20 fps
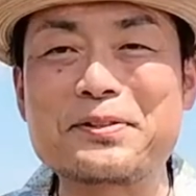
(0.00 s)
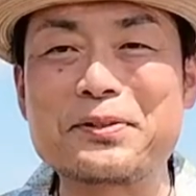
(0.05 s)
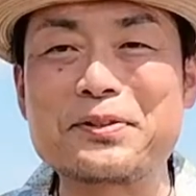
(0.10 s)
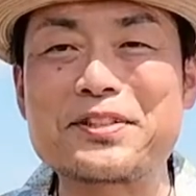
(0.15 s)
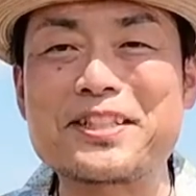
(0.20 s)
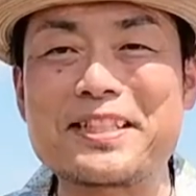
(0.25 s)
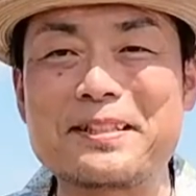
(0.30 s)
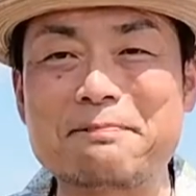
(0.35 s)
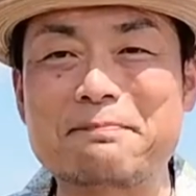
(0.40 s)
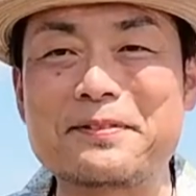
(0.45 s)
郎
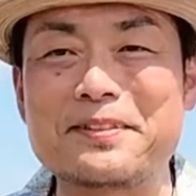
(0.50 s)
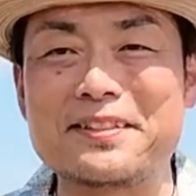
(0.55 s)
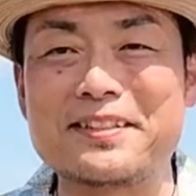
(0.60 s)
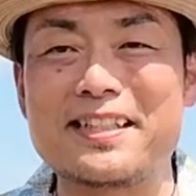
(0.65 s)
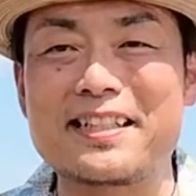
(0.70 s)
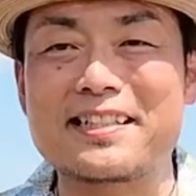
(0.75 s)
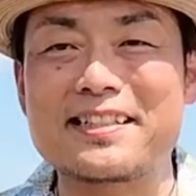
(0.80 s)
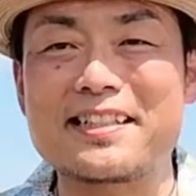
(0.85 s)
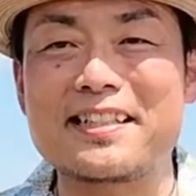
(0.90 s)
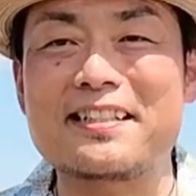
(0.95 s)
新婦
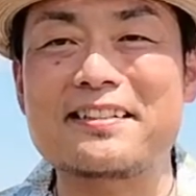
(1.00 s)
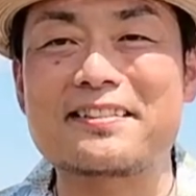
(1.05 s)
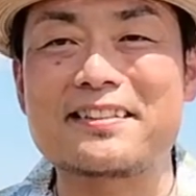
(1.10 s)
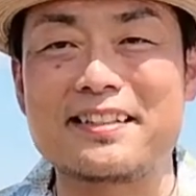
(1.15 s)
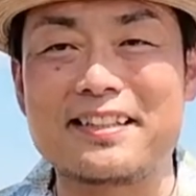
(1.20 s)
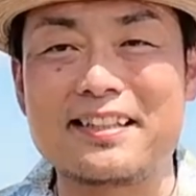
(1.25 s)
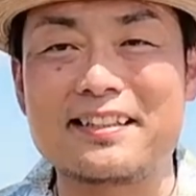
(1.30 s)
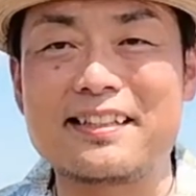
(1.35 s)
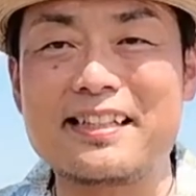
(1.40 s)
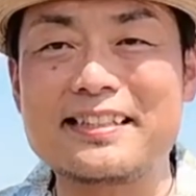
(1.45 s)
だけじゃなくて
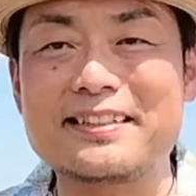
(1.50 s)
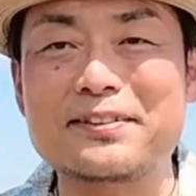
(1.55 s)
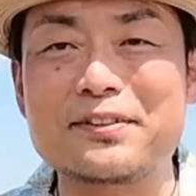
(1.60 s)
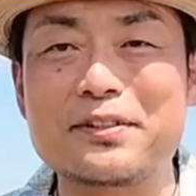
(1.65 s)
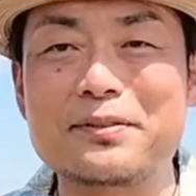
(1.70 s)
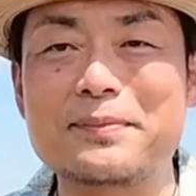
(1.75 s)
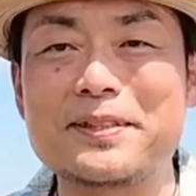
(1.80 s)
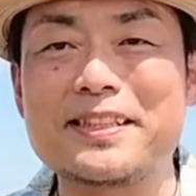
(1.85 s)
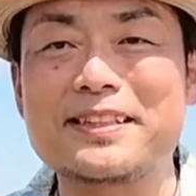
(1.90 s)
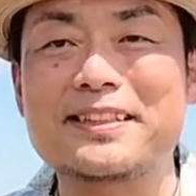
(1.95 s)
ね、ゲスト
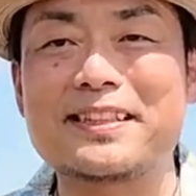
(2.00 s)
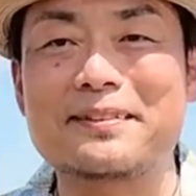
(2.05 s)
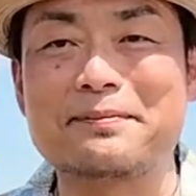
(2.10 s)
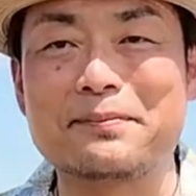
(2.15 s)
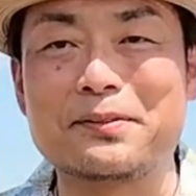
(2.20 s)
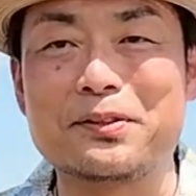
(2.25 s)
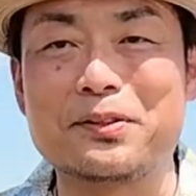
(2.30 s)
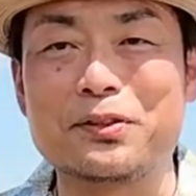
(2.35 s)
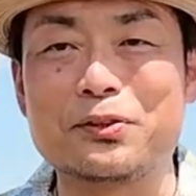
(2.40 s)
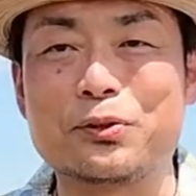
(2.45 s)
の皆さん
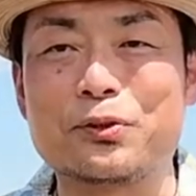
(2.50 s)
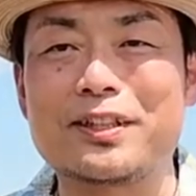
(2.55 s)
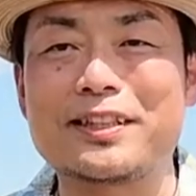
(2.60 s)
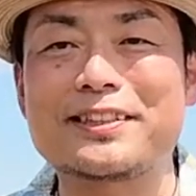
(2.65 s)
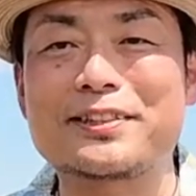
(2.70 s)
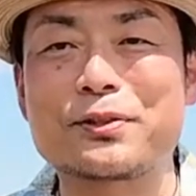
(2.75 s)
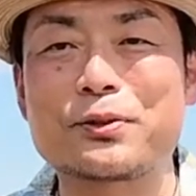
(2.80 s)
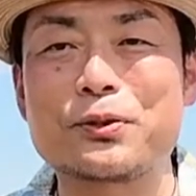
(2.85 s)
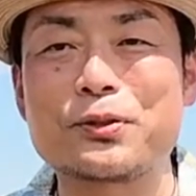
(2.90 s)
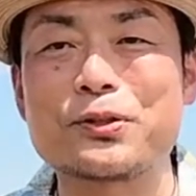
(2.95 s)
も
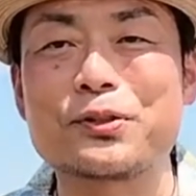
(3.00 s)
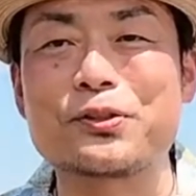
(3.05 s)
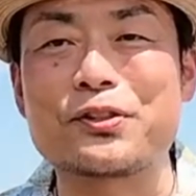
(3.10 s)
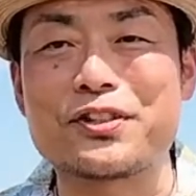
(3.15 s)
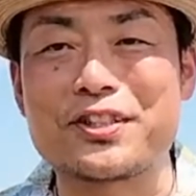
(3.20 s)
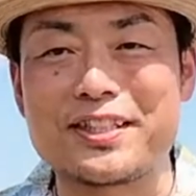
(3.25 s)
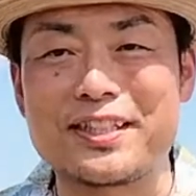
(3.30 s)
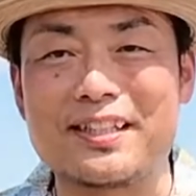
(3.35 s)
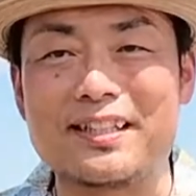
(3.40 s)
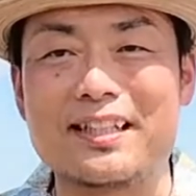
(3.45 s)
ドレスコードと
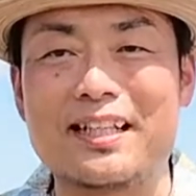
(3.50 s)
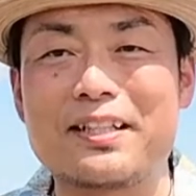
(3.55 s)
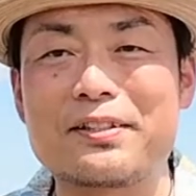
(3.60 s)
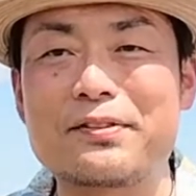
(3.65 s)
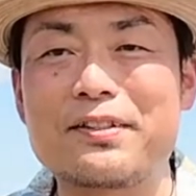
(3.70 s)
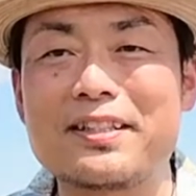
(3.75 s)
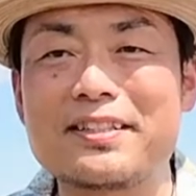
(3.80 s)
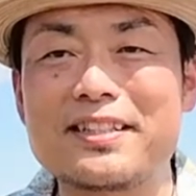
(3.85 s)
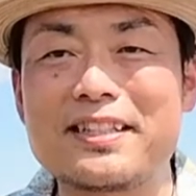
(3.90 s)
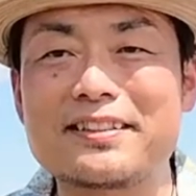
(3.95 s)
して
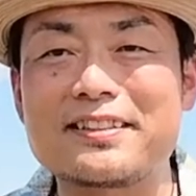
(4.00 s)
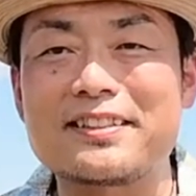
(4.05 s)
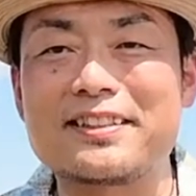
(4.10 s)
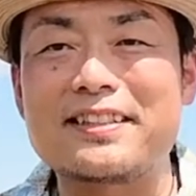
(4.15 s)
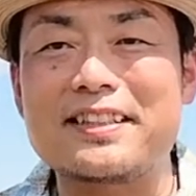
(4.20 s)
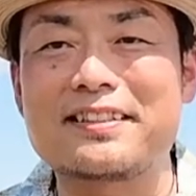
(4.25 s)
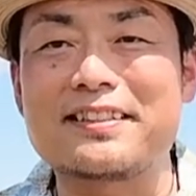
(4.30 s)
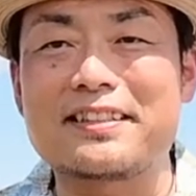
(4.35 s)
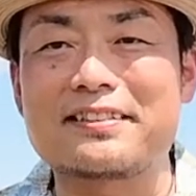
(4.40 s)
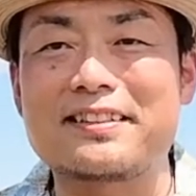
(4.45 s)
アロハシャツ着
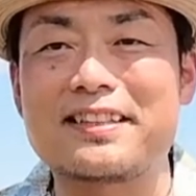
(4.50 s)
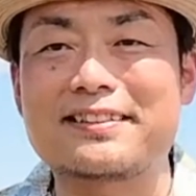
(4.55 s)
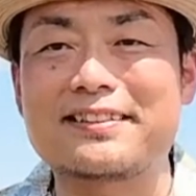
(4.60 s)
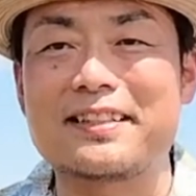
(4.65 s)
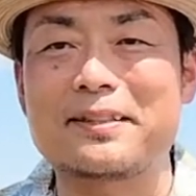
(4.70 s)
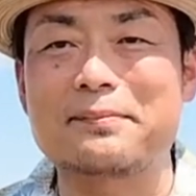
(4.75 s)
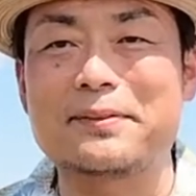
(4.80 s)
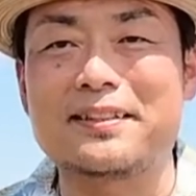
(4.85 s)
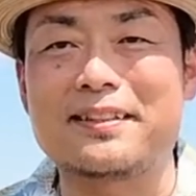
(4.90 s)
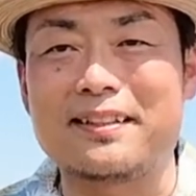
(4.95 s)
てきてくだ
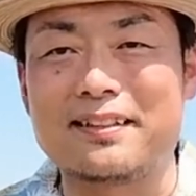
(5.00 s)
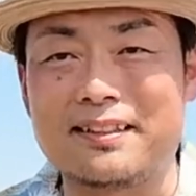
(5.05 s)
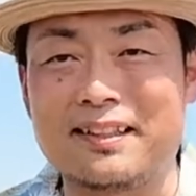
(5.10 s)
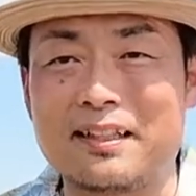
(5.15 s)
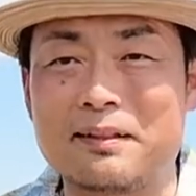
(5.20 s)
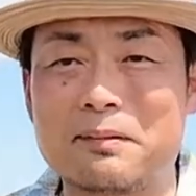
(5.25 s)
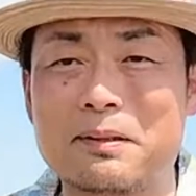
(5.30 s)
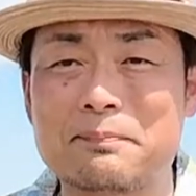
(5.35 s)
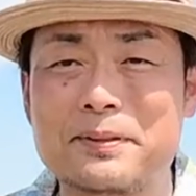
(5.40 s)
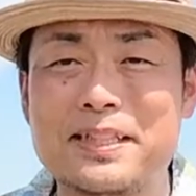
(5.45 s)
さいみたい
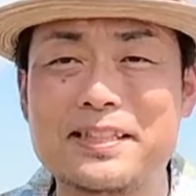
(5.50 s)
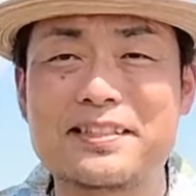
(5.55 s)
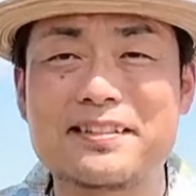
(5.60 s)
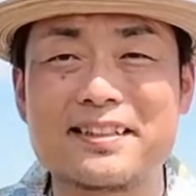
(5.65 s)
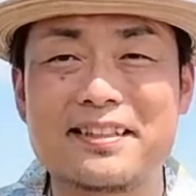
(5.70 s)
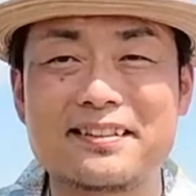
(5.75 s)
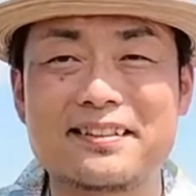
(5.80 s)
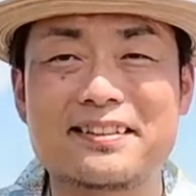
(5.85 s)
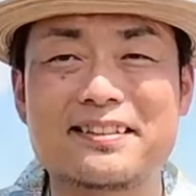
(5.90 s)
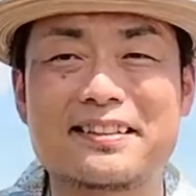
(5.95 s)
な、まあ、
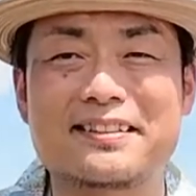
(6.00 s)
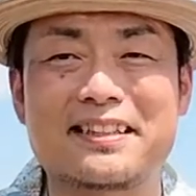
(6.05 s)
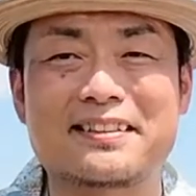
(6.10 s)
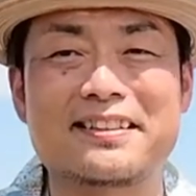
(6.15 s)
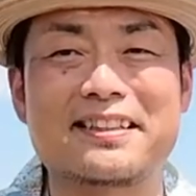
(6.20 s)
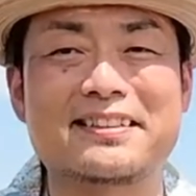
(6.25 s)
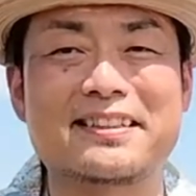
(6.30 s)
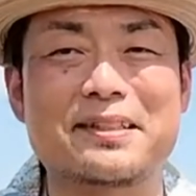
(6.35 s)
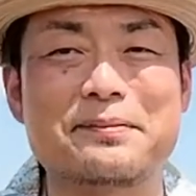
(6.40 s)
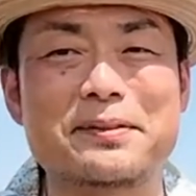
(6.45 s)
ビーチサンダルで着てく
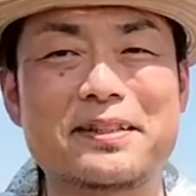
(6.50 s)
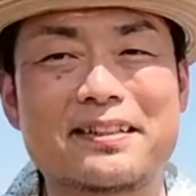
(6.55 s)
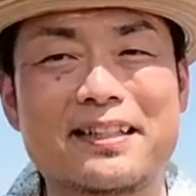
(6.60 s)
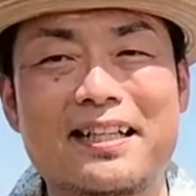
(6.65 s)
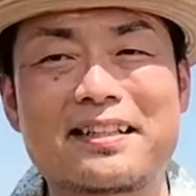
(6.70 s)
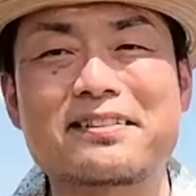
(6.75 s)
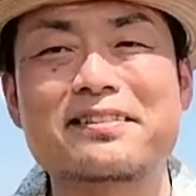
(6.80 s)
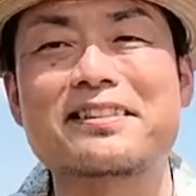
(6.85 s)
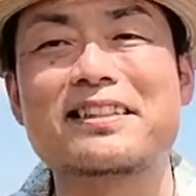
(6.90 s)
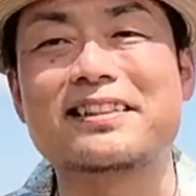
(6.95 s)
ださいみたいな
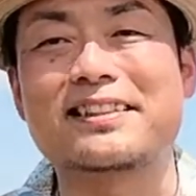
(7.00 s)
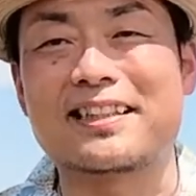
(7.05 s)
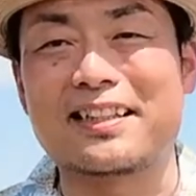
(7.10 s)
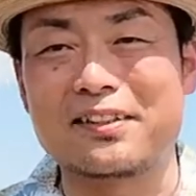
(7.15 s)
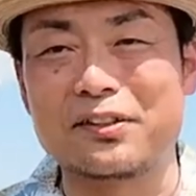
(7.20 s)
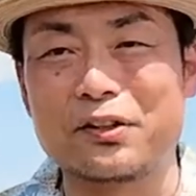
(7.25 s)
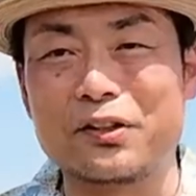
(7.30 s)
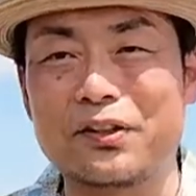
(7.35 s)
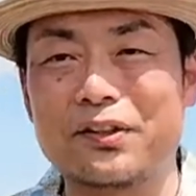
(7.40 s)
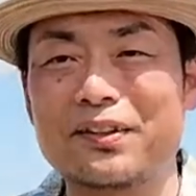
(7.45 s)
のあるんですけ
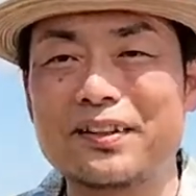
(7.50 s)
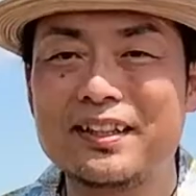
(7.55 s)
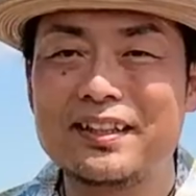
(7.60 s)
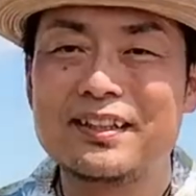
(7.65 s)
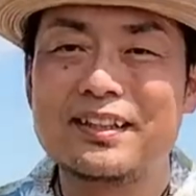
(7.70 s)
ど、